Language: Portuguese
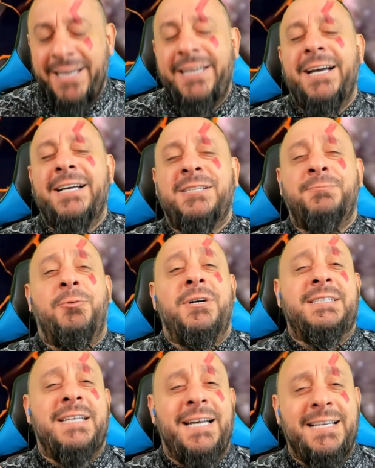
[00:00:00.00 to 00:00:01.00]
E a
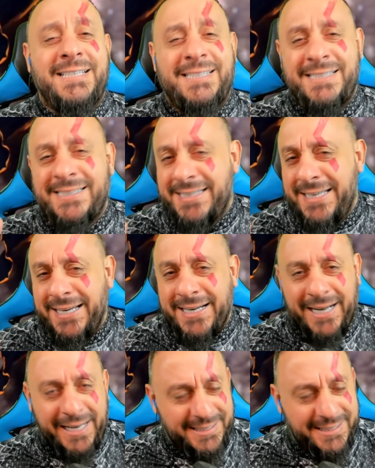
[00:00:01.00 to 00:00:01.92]
resposta é sim, cara,